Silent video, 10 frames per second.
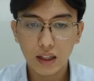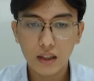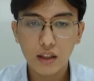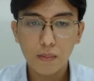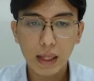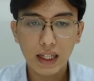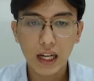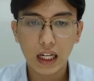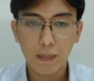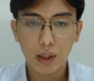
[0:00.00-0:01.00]
như mình đã
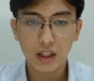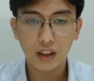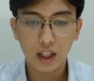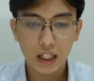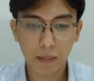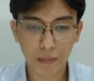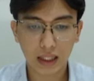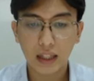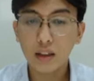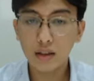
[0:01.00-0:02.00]
đề cập ở những cái thời điểm
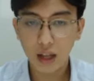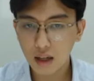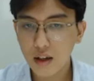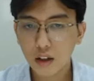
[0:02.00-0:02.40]
tháng tư nhá